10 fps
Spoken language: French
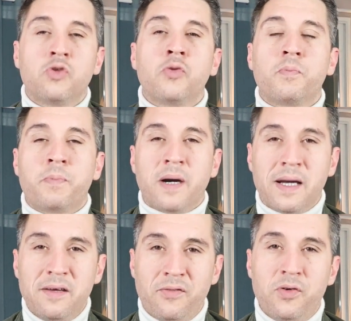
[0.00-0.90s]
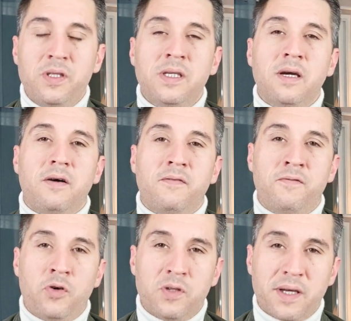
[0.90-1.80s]
de prévenir
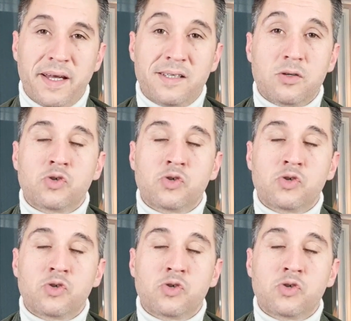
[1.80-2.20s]
votre ex